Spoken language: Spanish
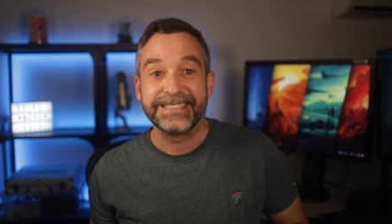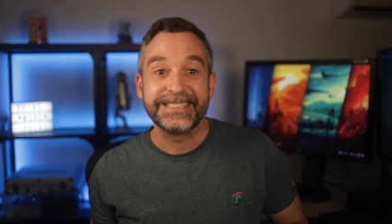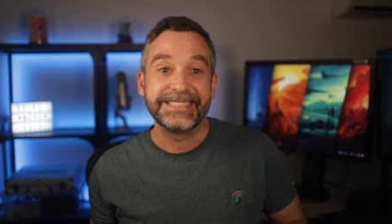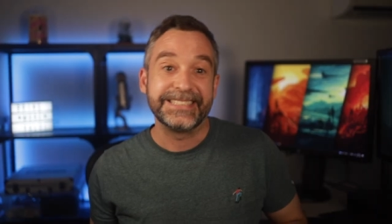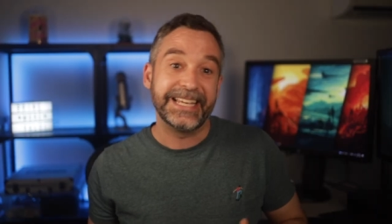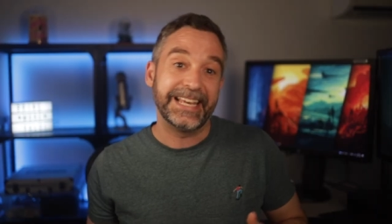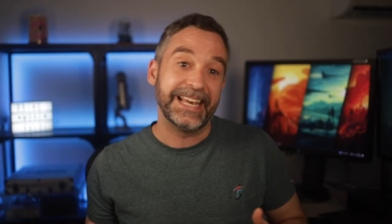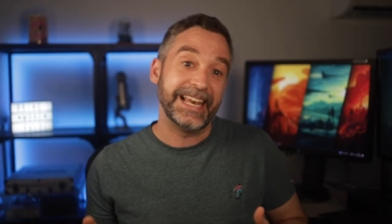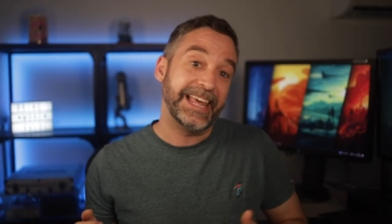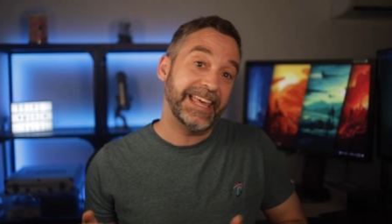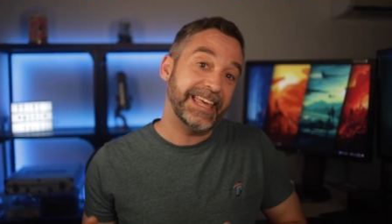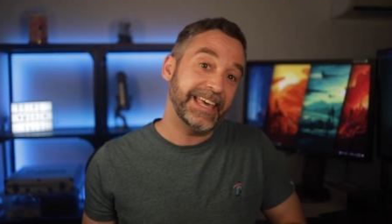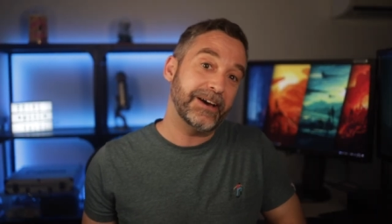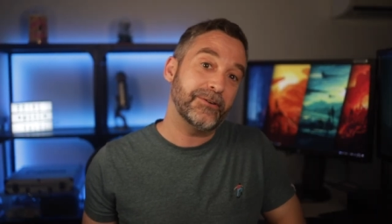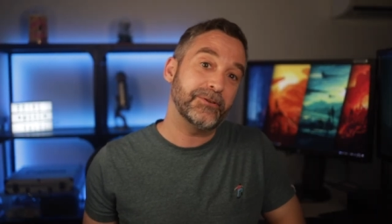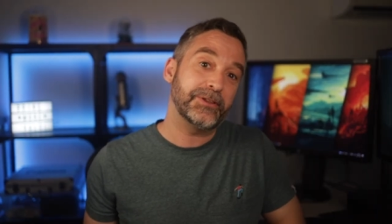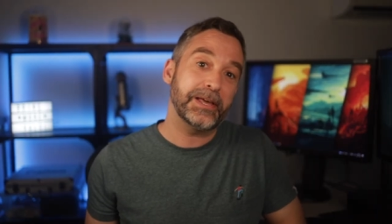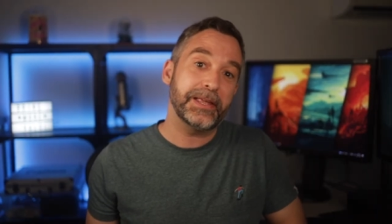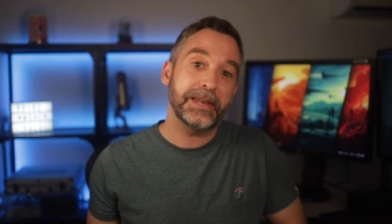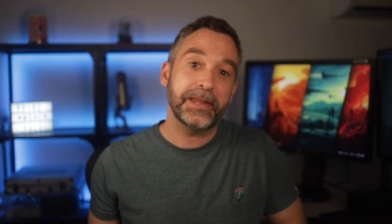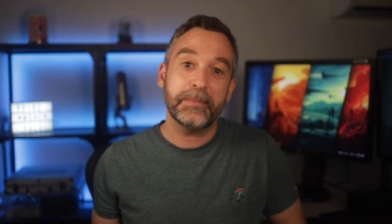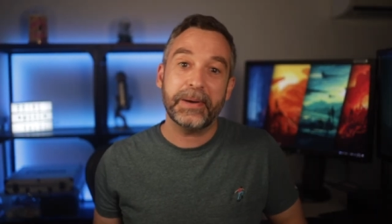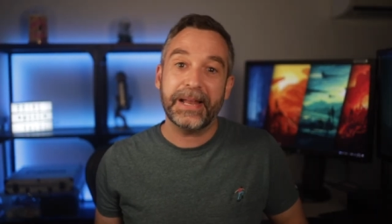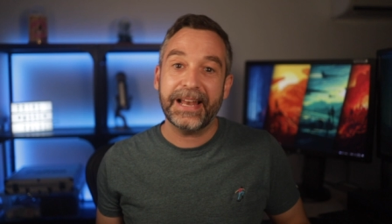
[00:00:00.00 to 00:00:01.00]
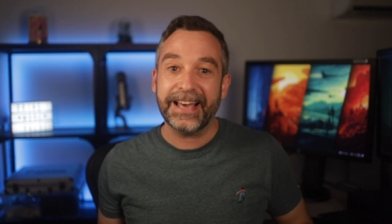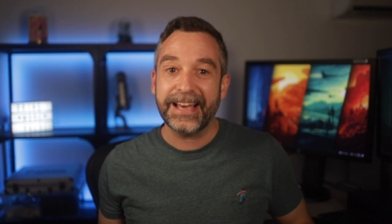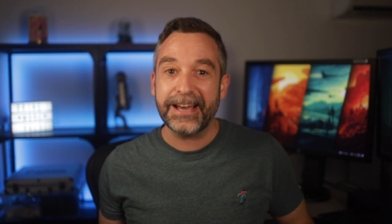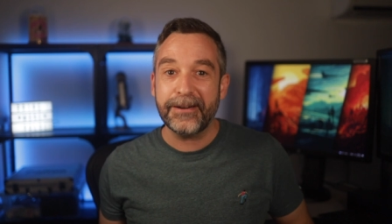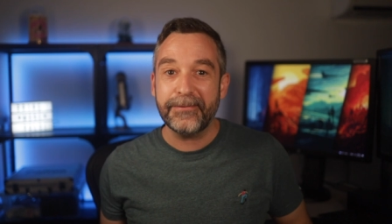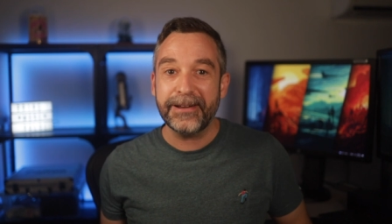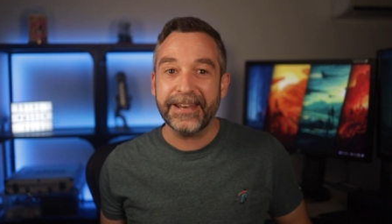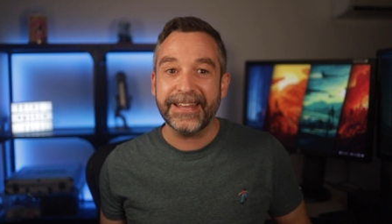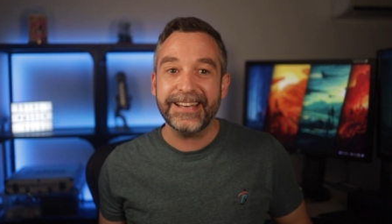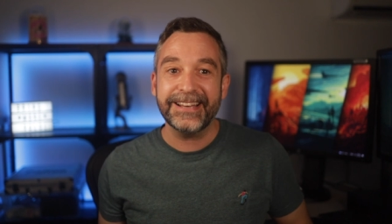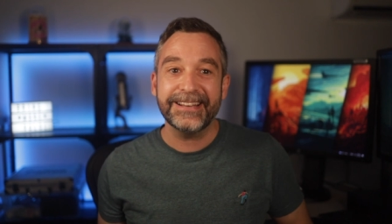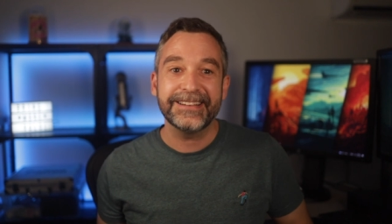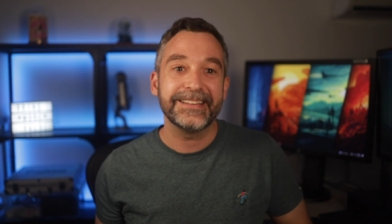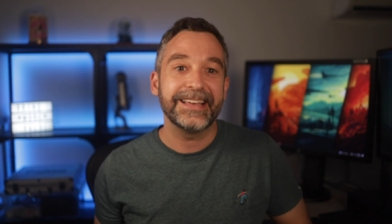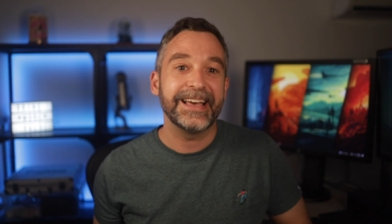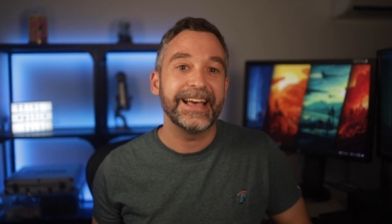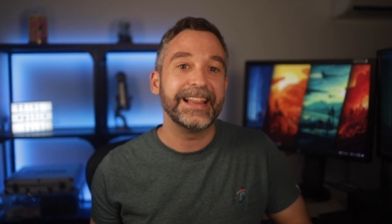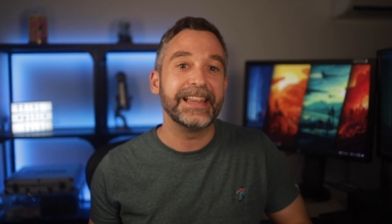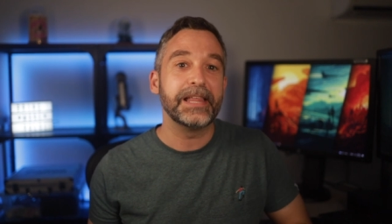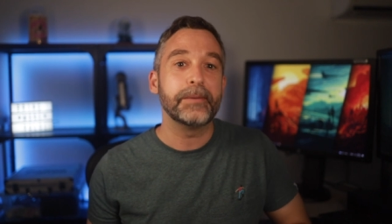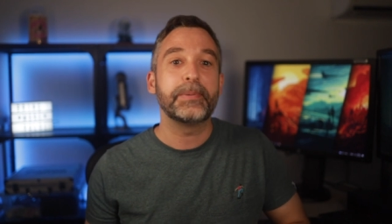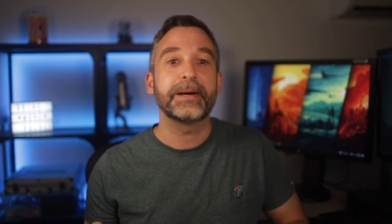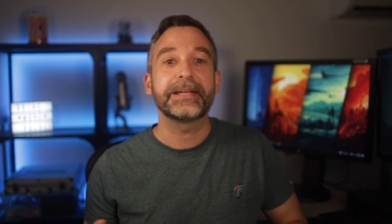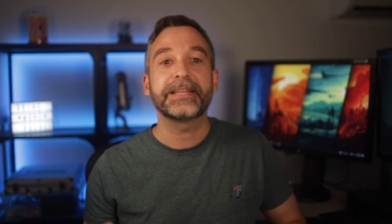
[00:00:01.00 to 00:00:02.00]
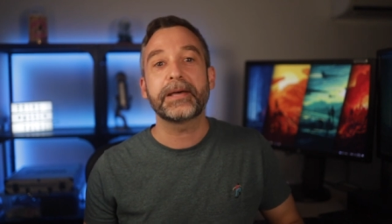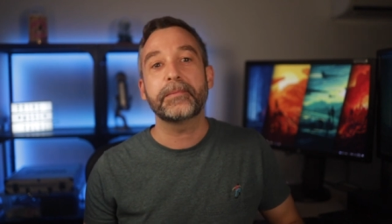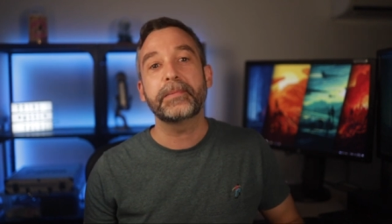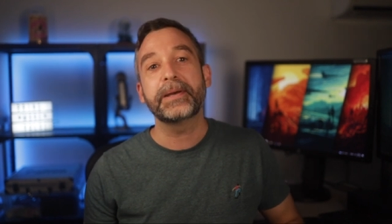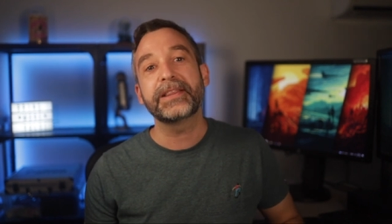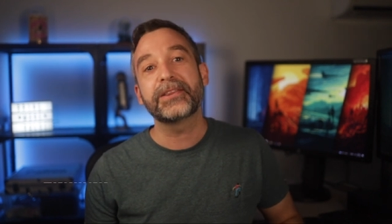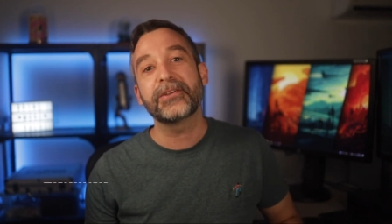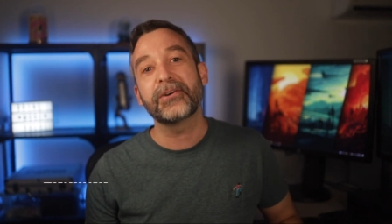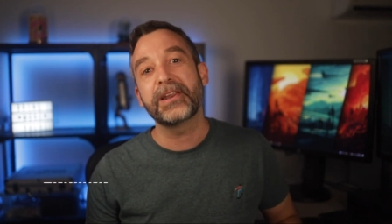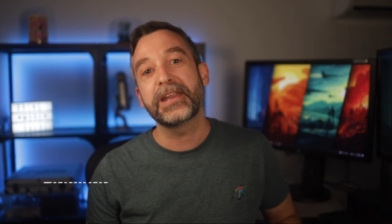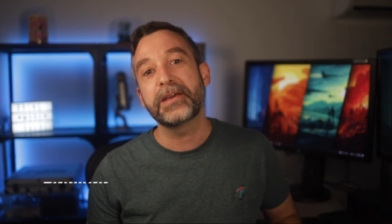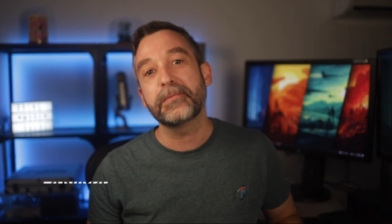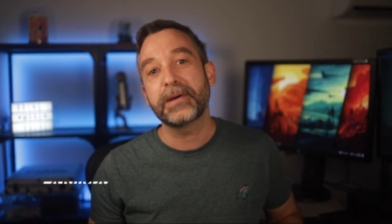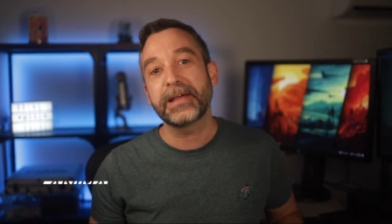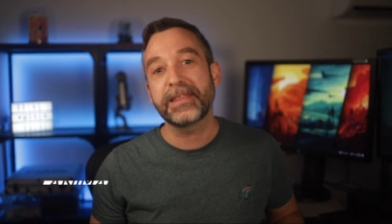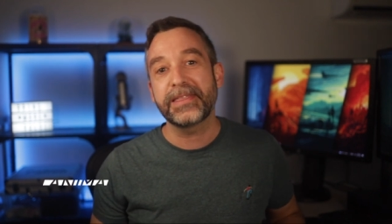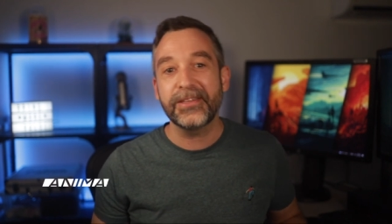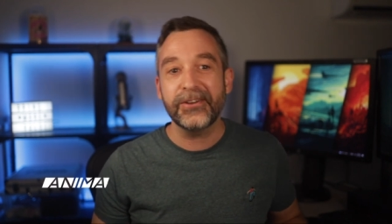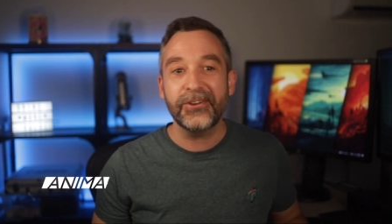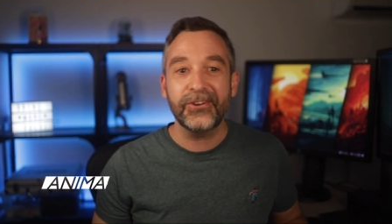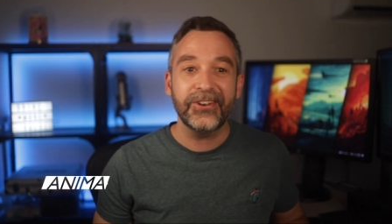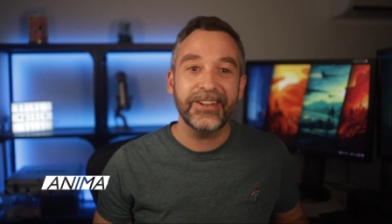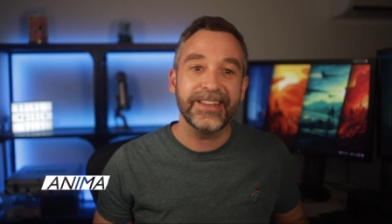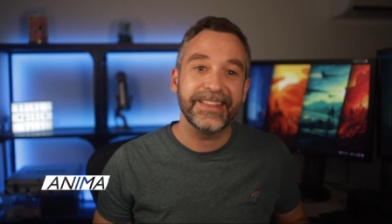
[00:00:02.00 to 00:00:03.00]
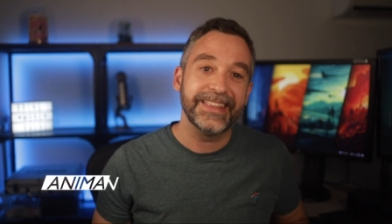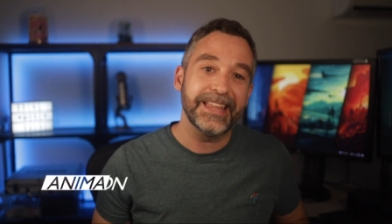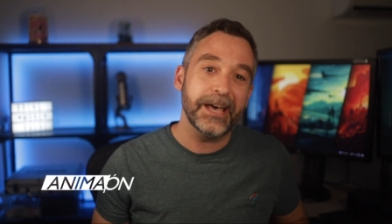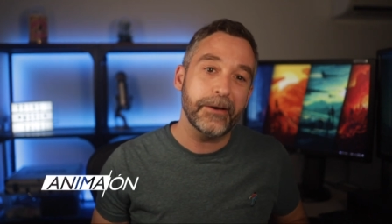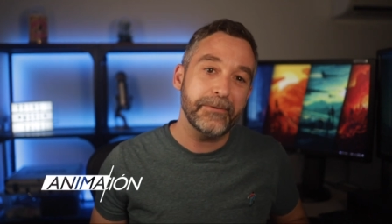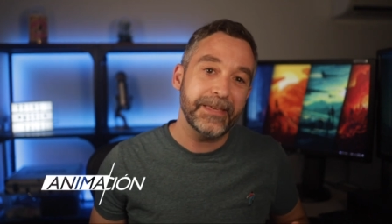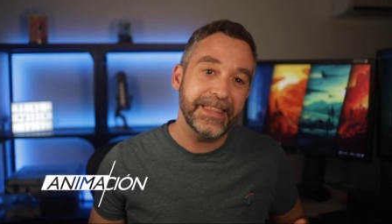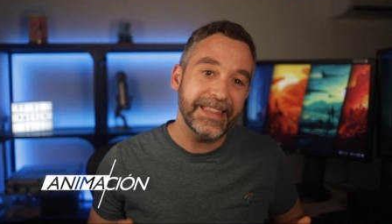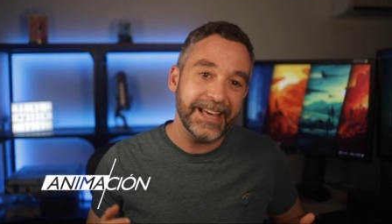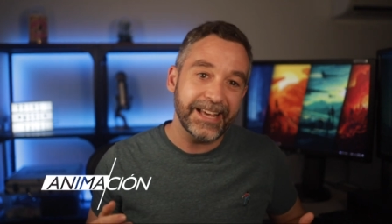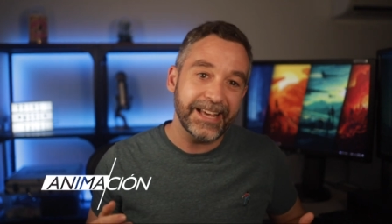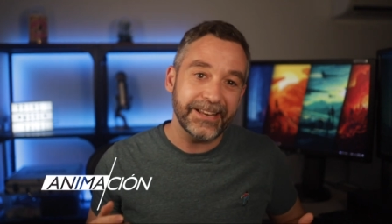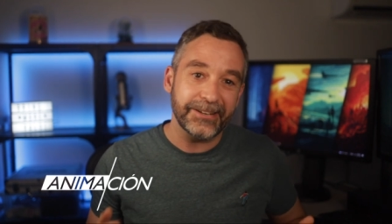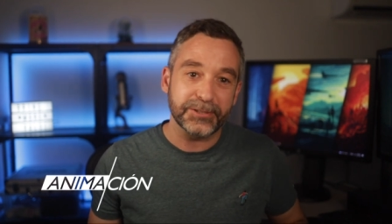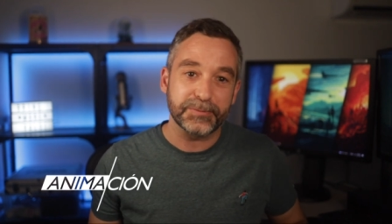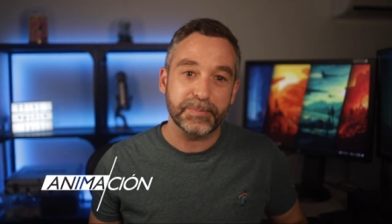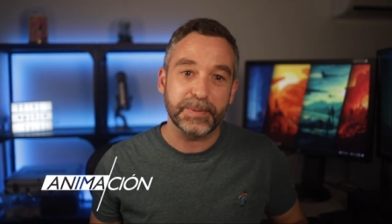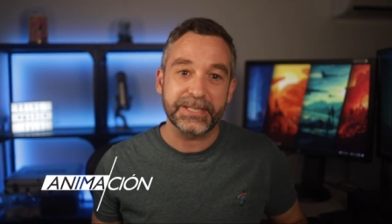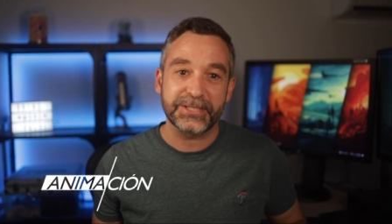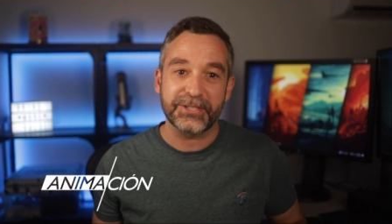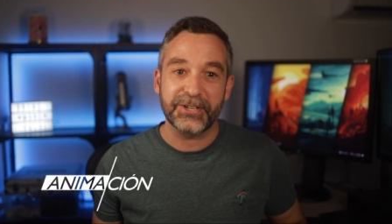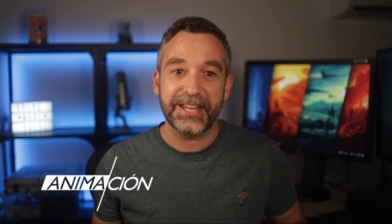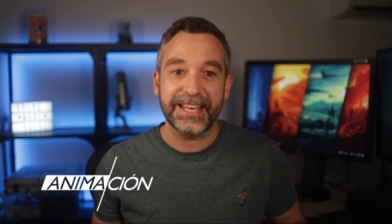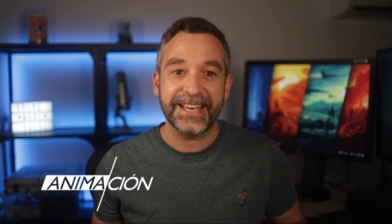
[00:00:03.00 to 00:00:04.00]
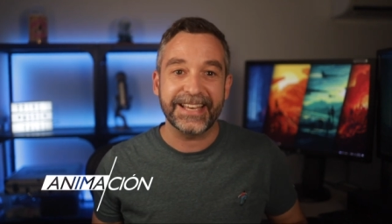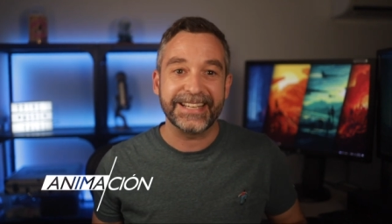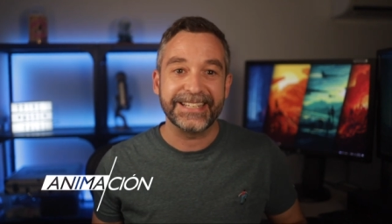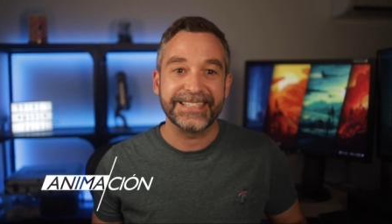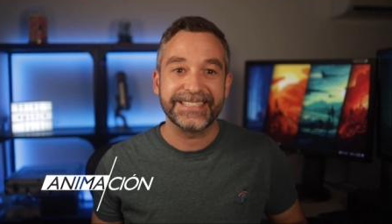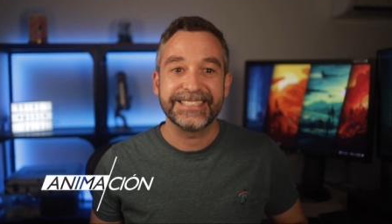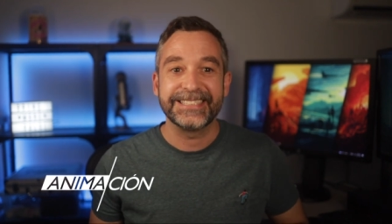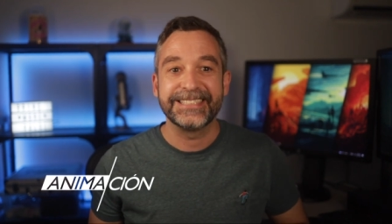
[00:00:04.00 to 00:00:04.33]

Si Layout anima la cámara, el departamento de animación da vida a los personajes.